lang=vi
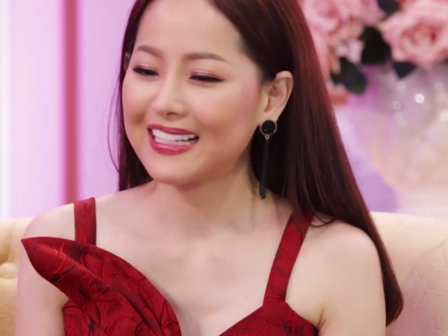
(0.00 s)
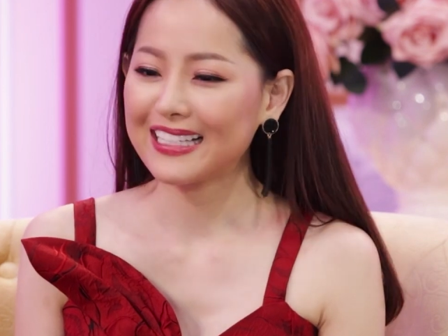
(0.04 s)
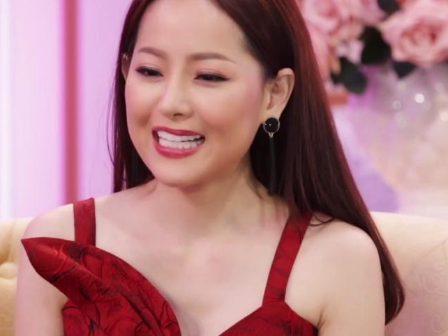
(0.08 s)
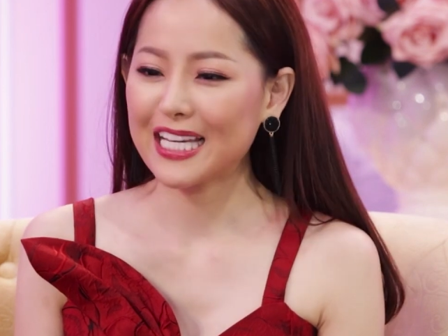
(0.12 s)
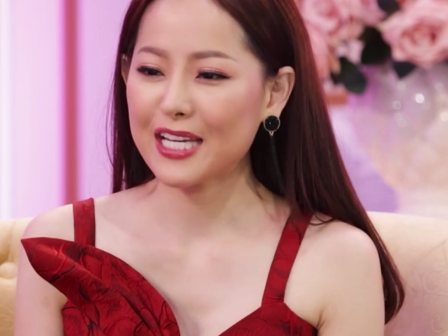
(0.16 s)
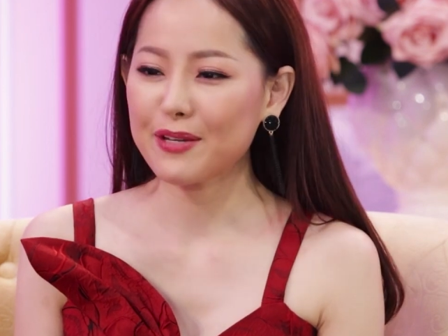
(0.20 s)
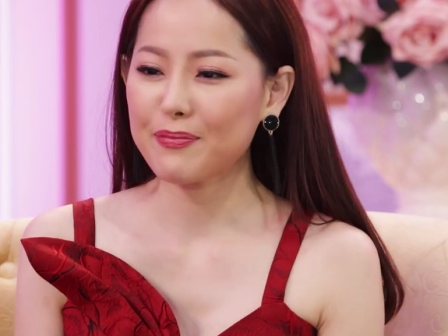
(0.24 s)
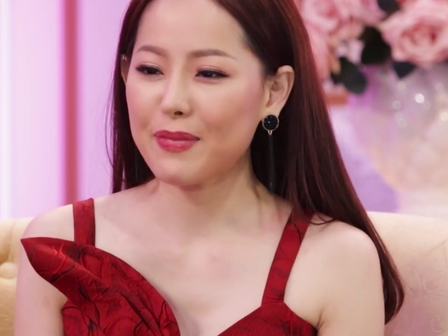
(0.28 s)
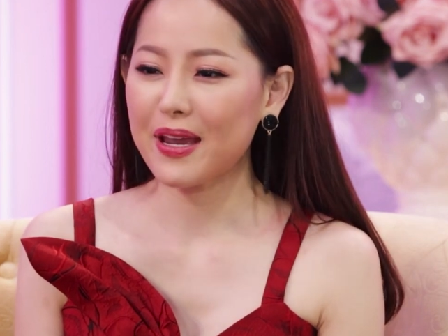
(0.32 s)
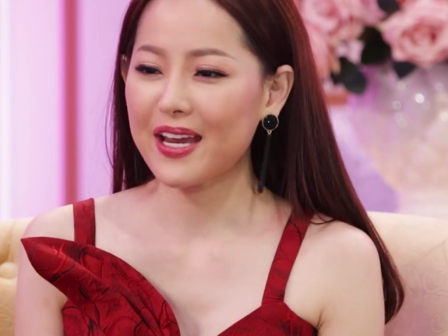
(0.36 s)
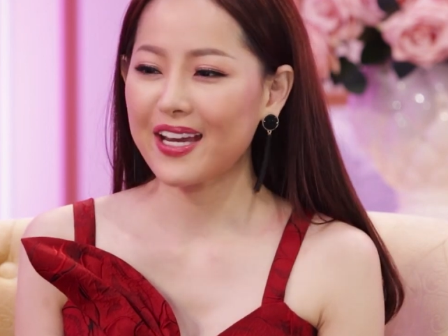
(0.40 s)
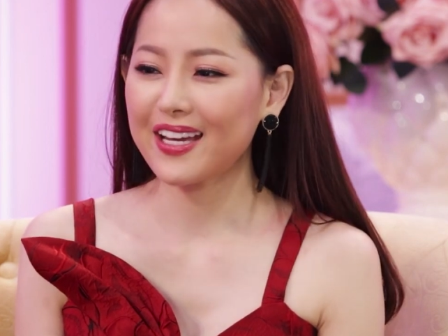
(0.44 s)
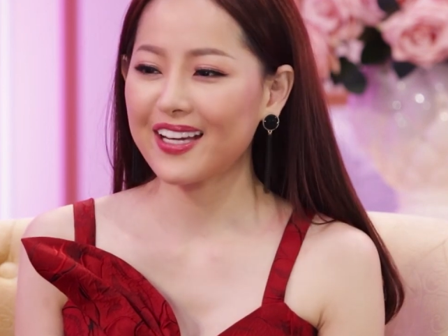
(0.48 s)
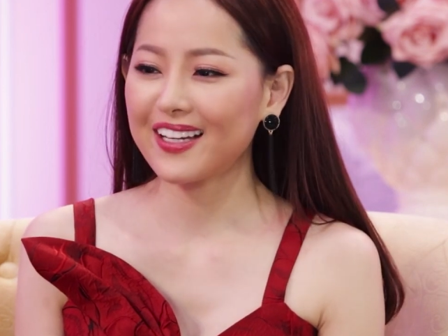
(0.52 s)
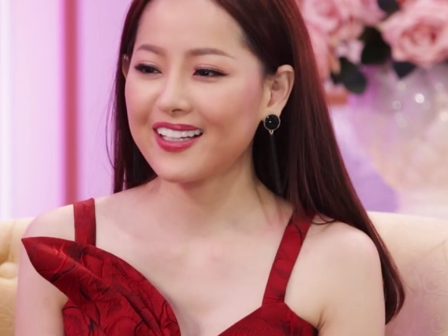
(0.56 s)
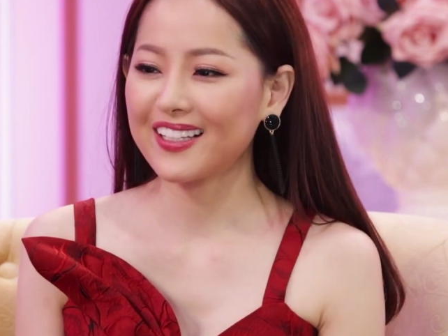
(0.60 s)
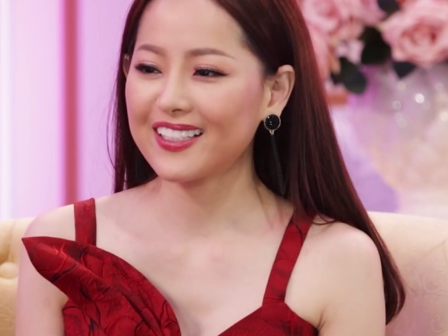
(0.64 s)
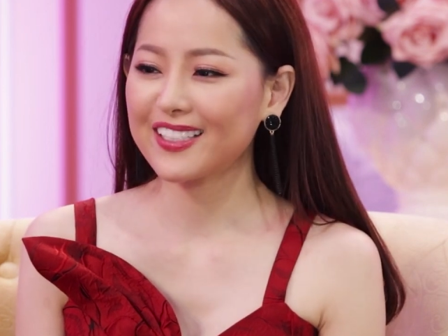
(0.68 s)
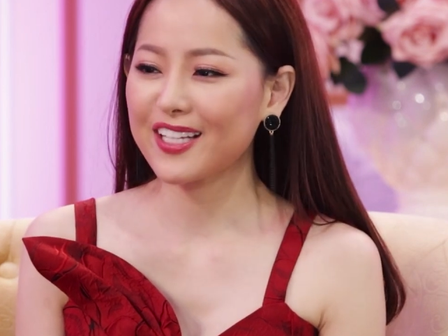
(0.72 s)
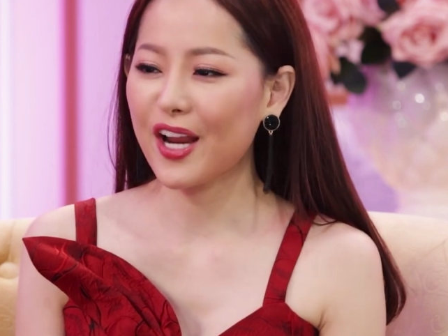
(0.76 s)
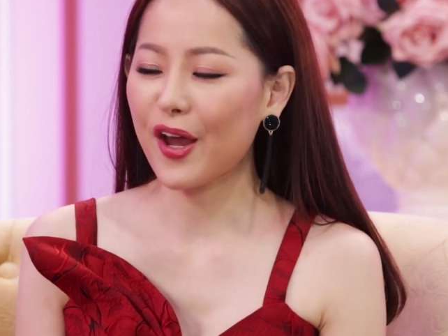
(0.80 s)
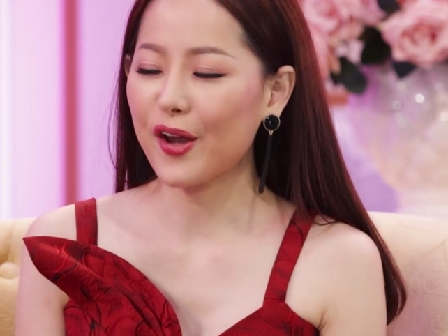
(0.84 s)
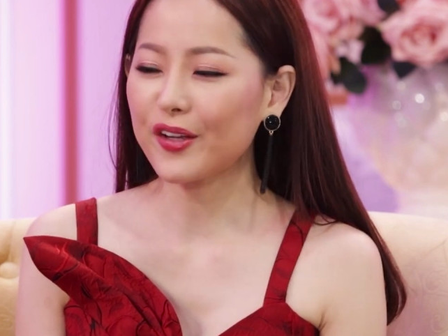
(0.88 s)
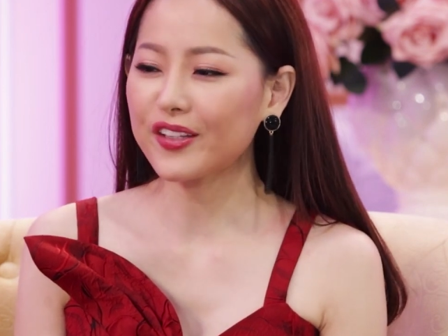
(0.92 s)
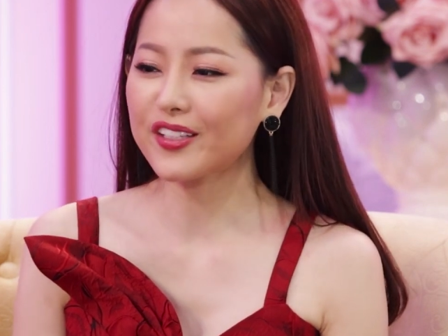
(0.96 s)
Khi bé
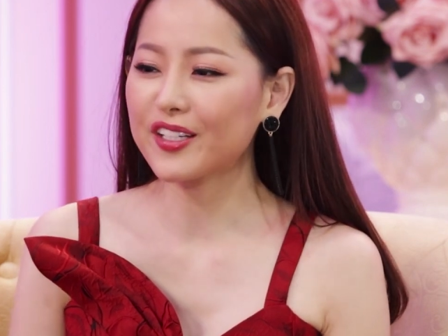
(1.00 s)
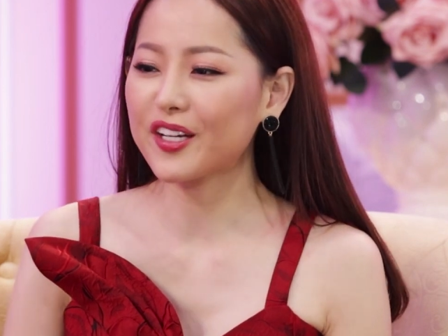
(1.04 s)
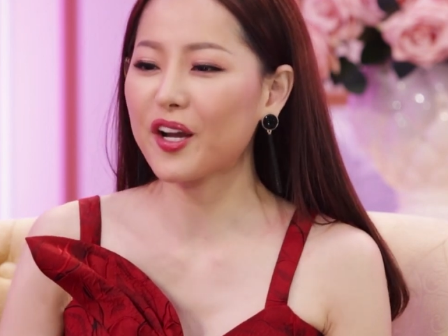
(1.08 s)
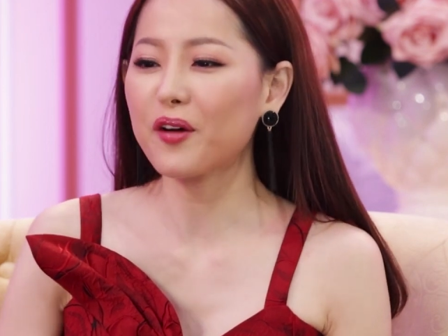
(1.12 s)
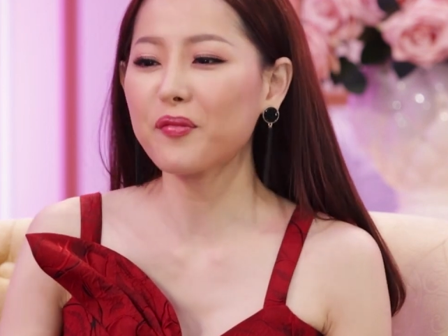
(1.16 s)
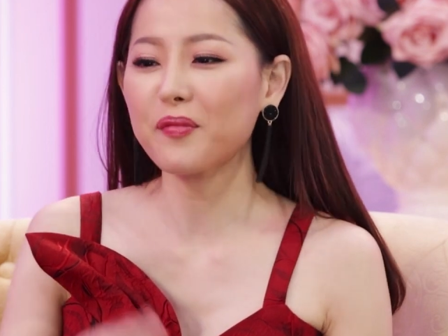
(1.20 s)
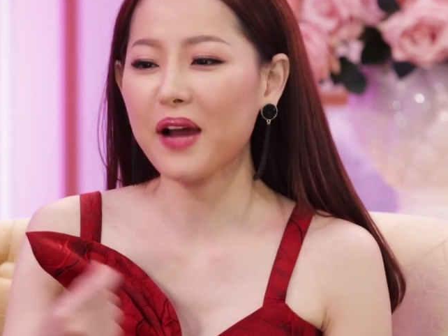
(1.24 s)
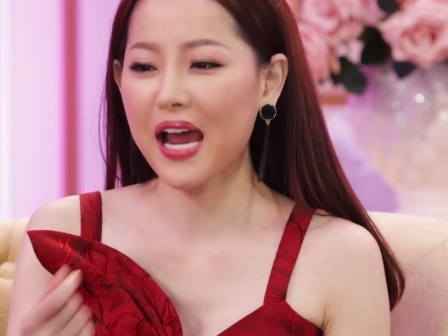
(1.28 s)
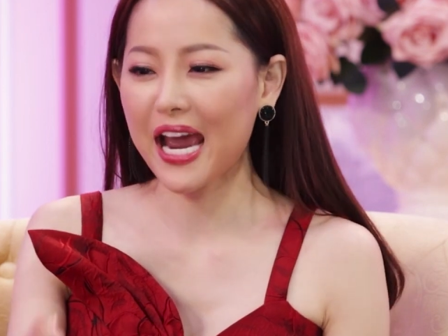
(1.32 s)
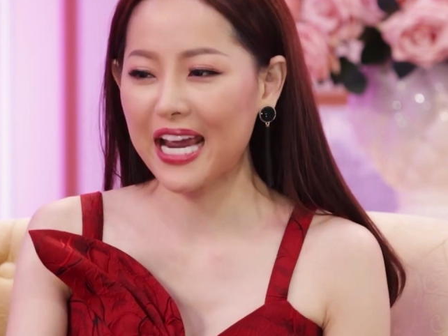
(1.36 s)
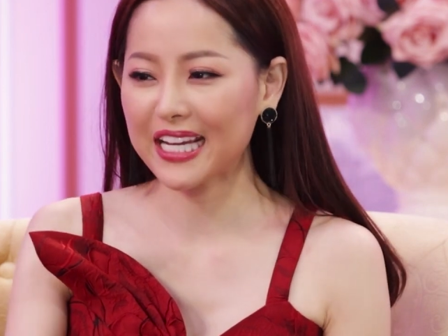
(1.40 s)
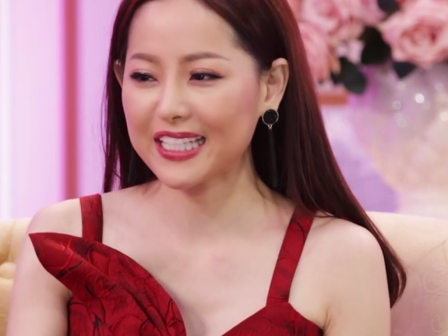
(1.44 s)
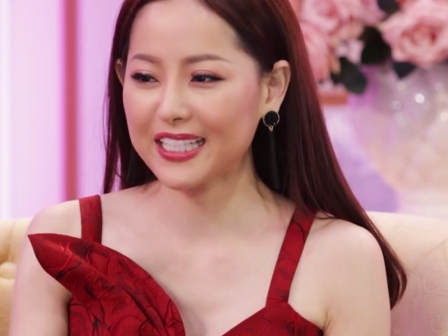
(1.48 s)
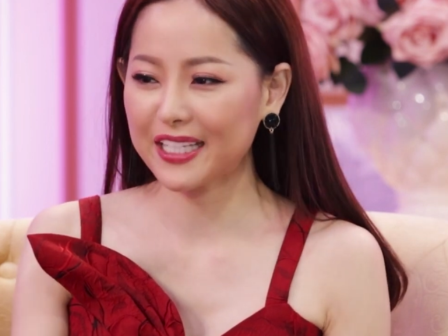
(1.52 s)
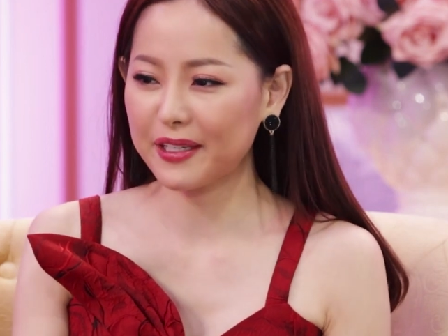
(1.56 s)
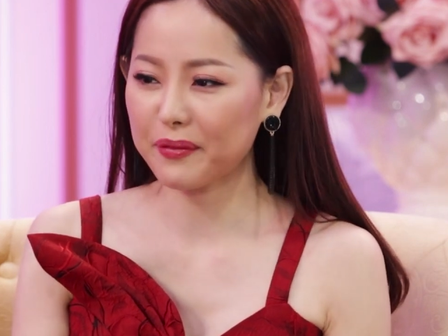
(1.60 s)
nói từ không hay